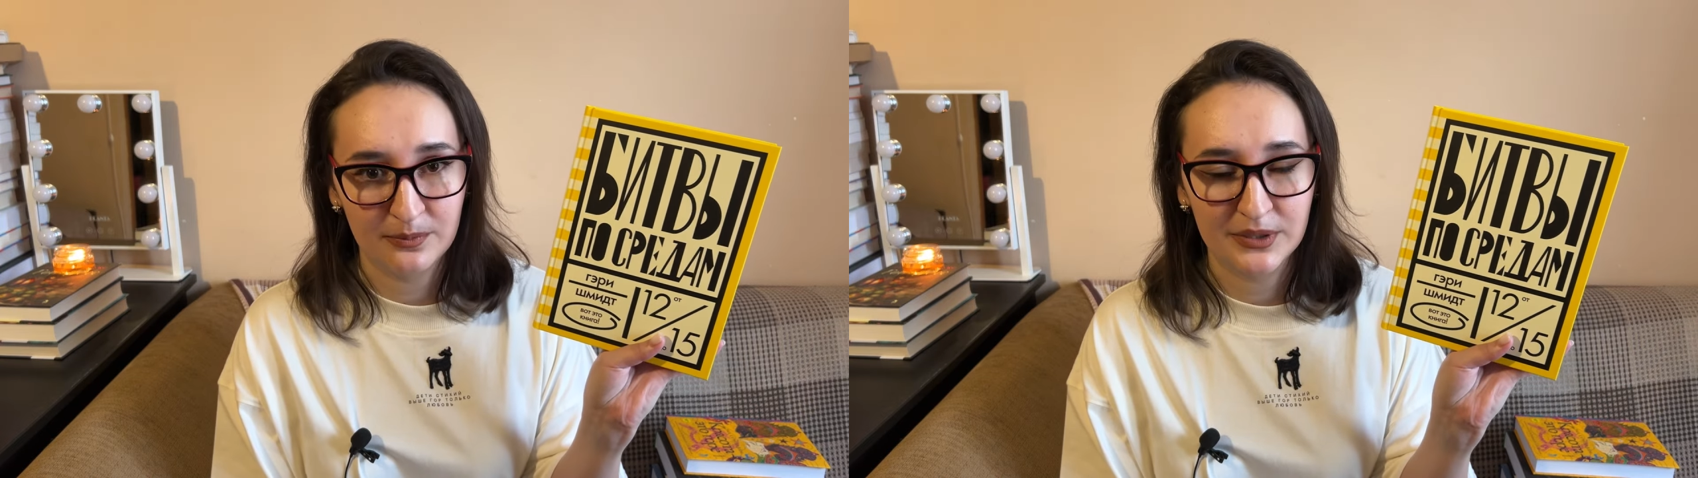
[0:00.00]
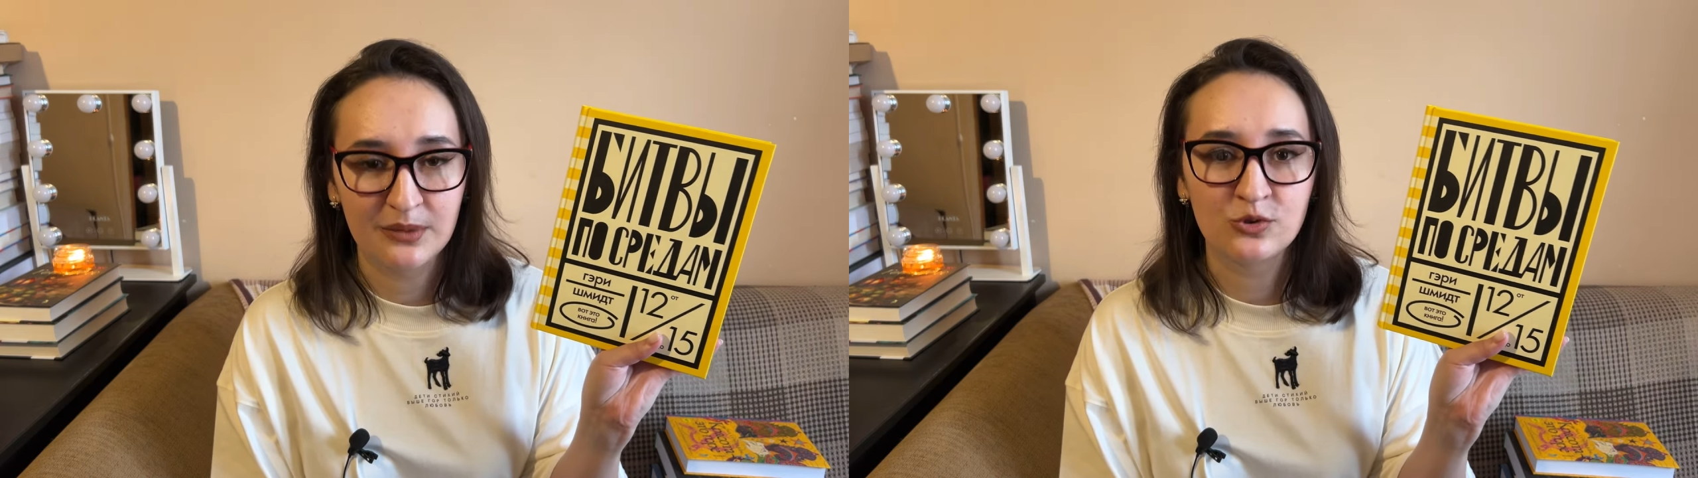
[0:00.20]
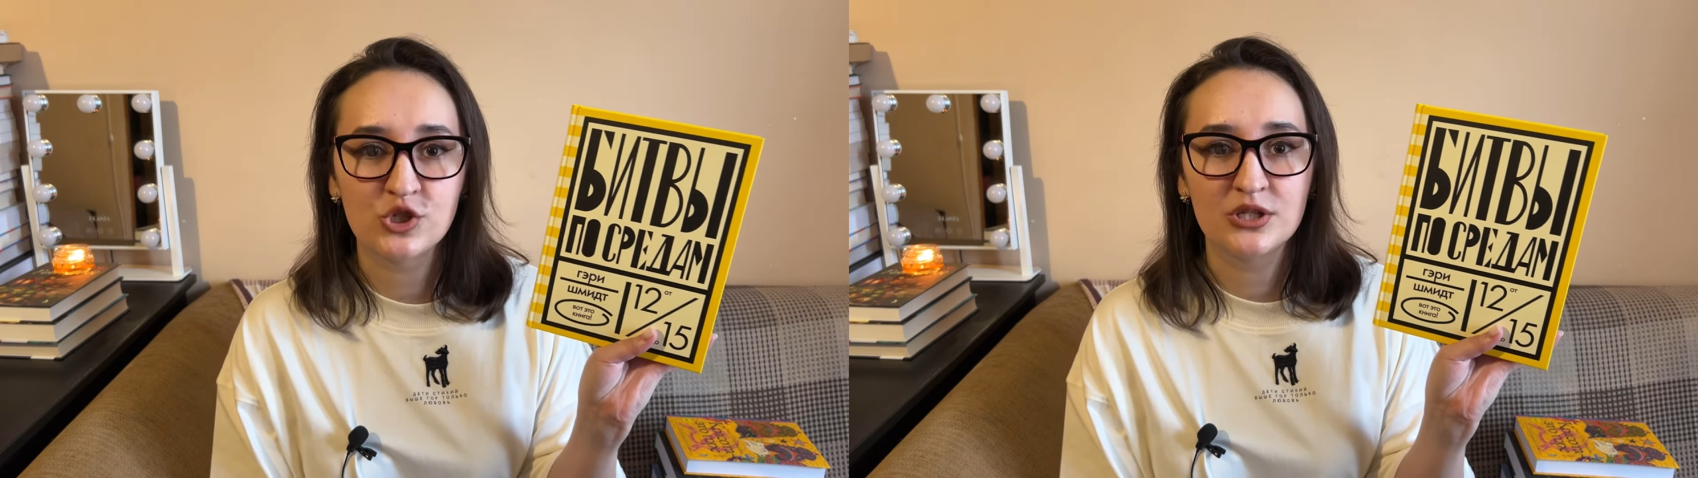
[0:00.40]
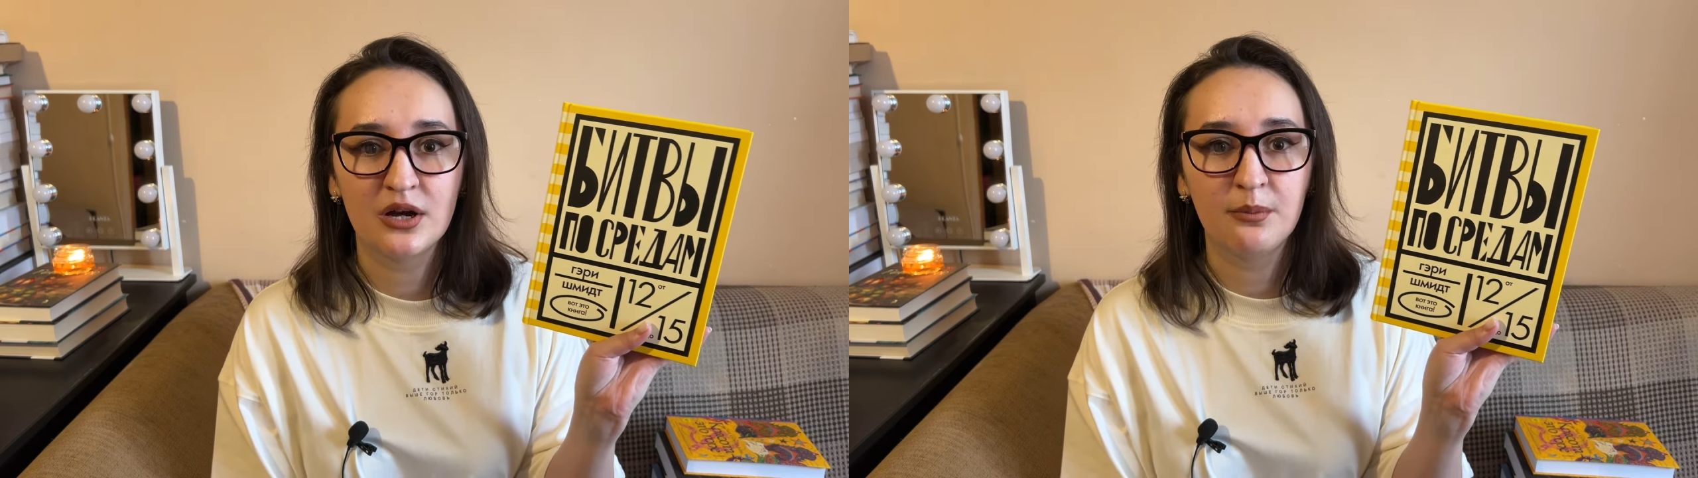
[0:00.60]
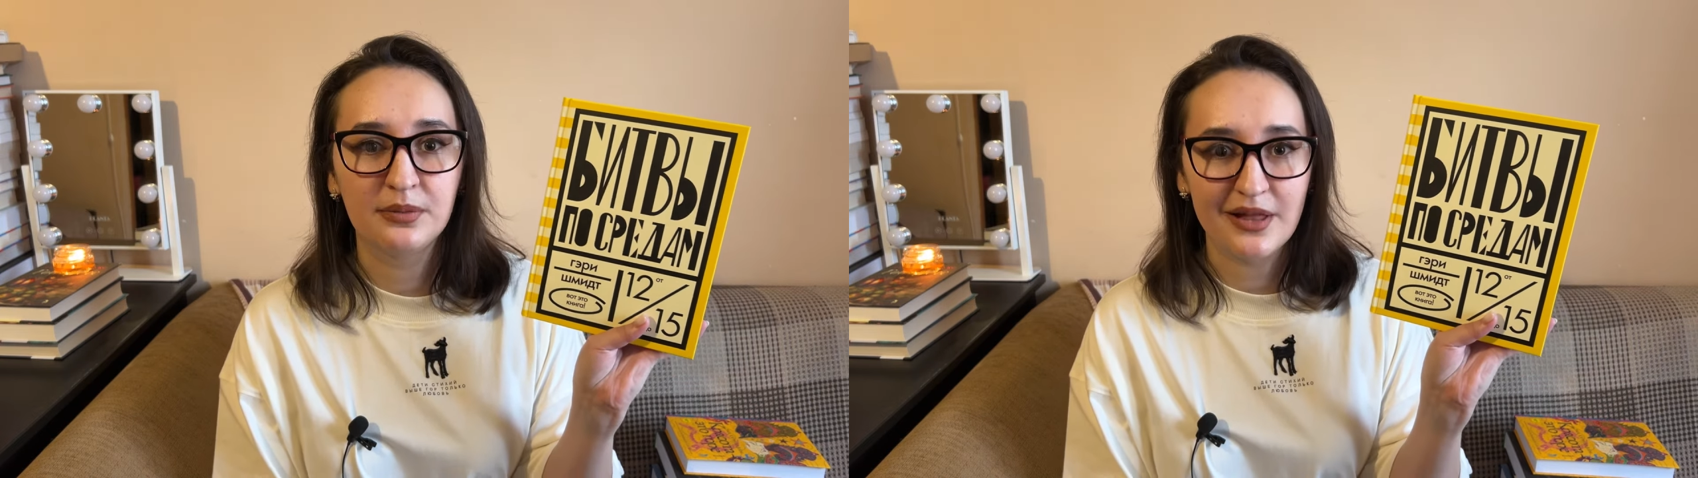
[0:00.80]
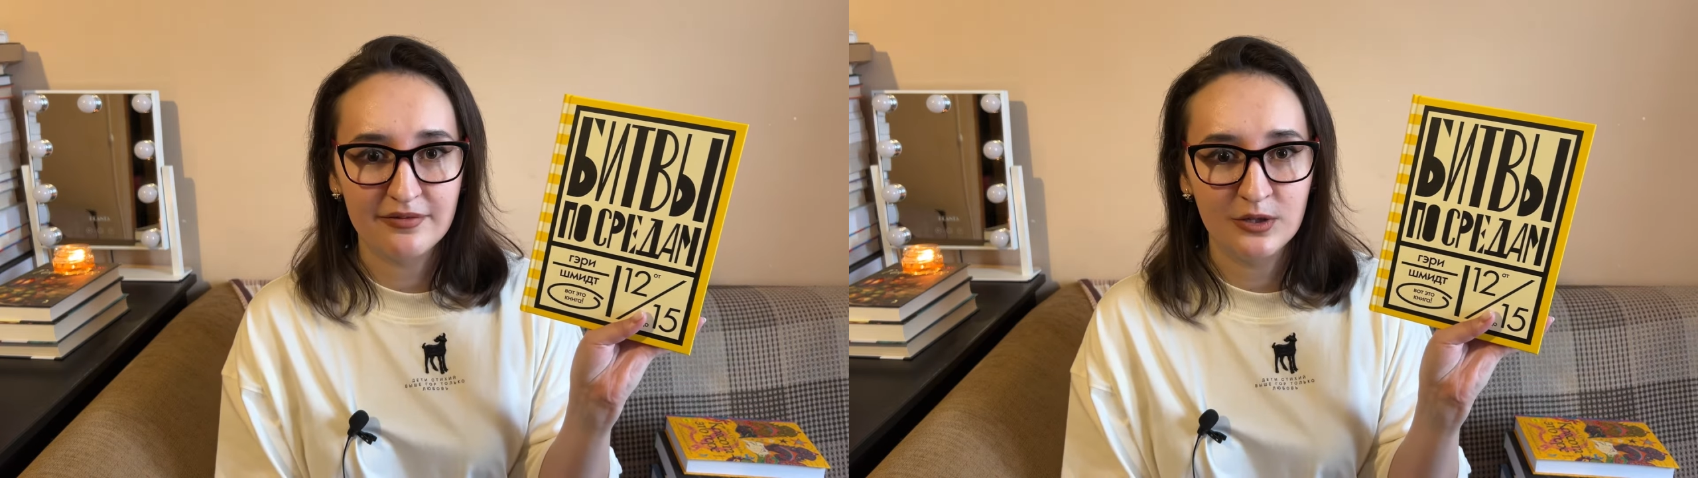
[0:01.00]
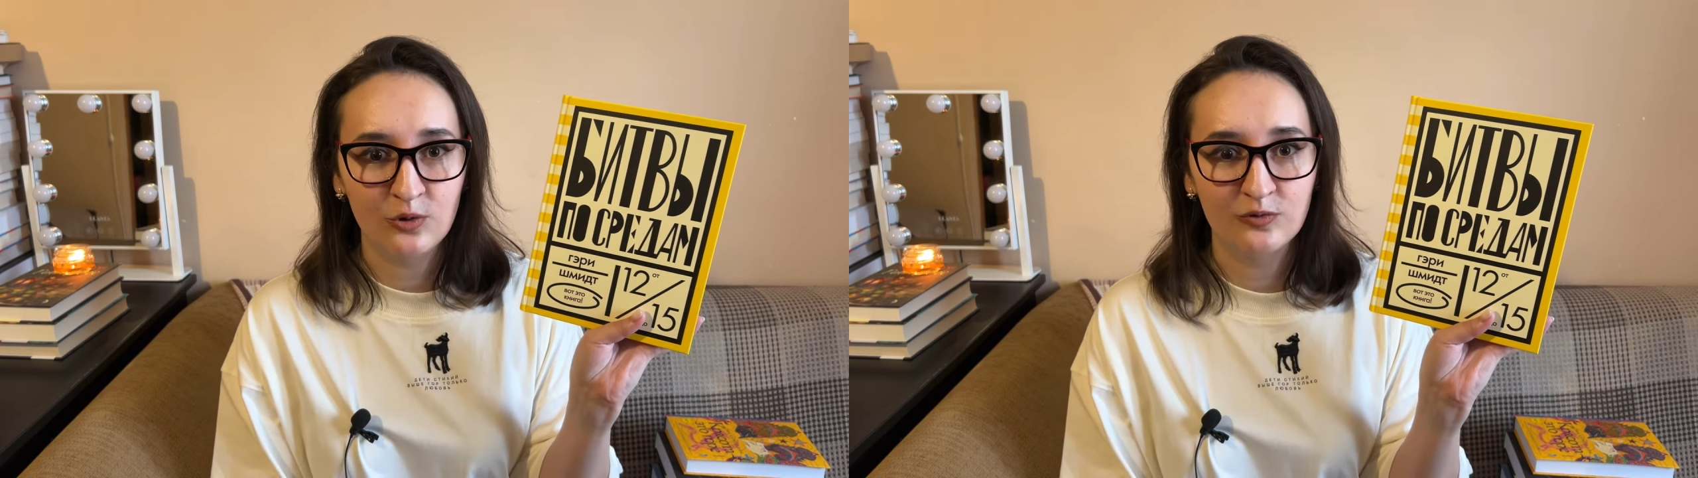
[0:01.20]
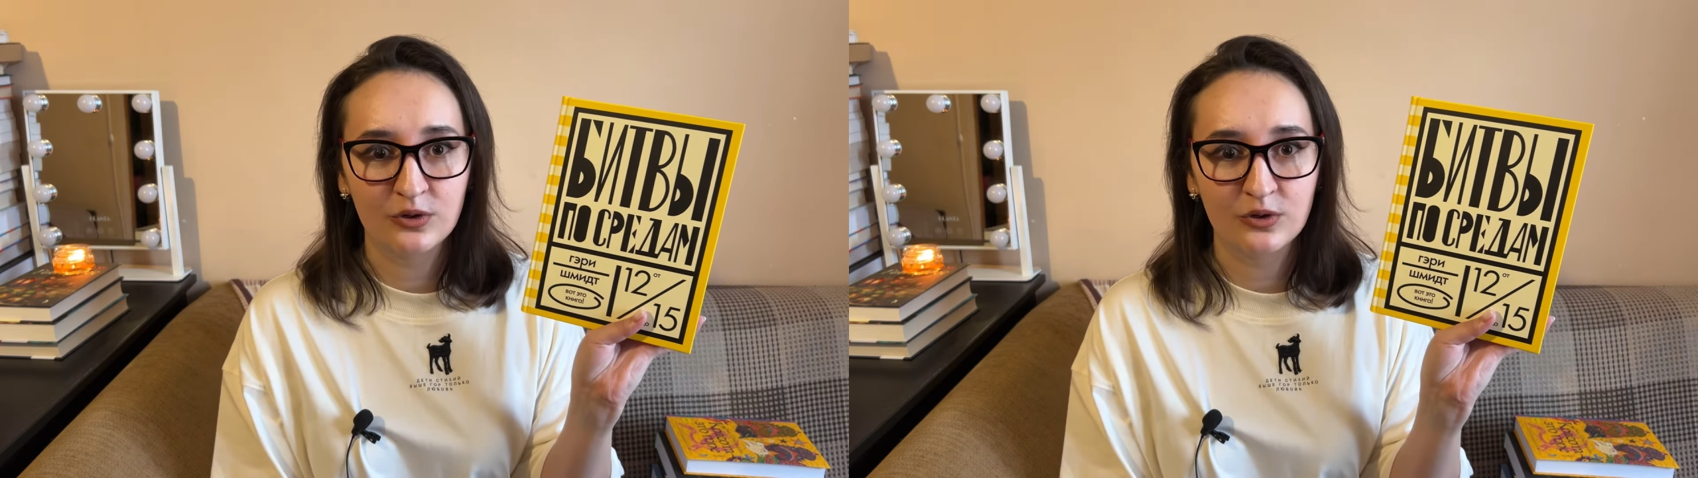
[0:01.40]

потому что половину его